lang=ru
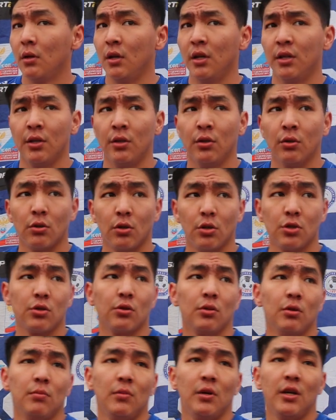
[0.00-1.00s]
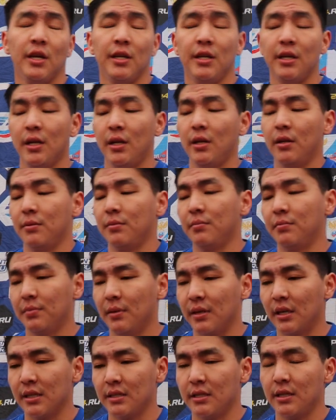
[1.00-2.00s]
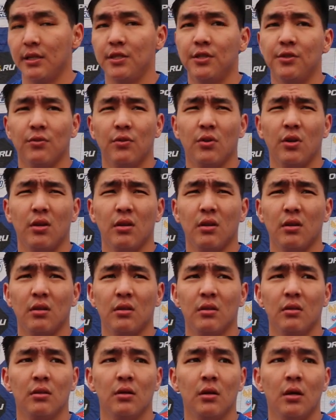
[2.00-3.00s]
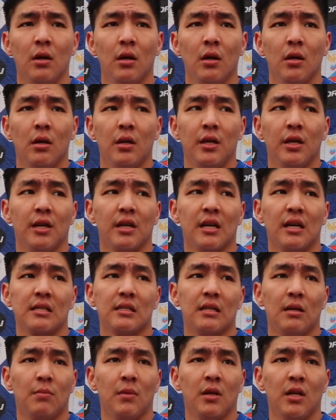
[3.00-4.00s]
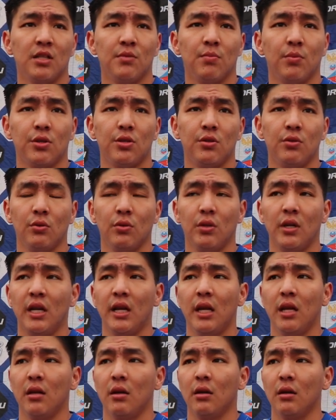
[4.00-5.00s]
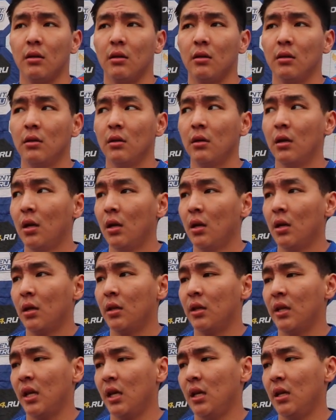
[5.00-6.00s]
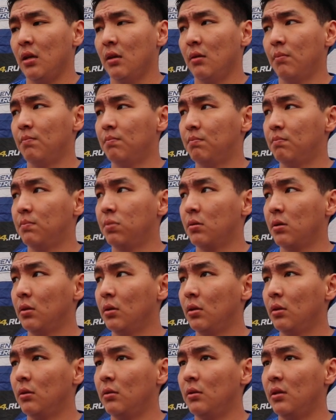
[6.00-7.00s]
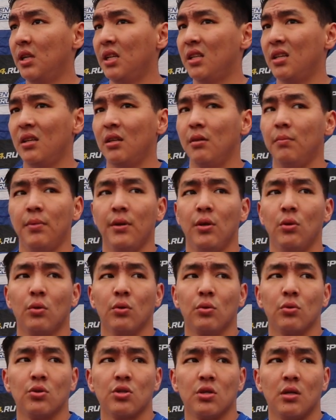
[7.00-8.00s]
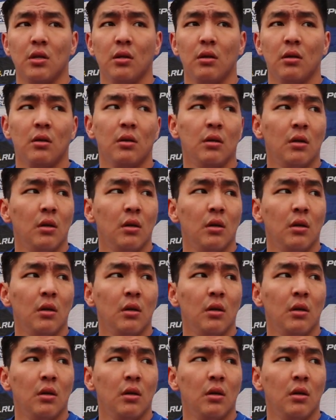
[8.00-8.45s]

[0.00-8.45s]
Это не то, что мы хотели показать сегодня. Игра сломалась после удаления, да и длительный период уже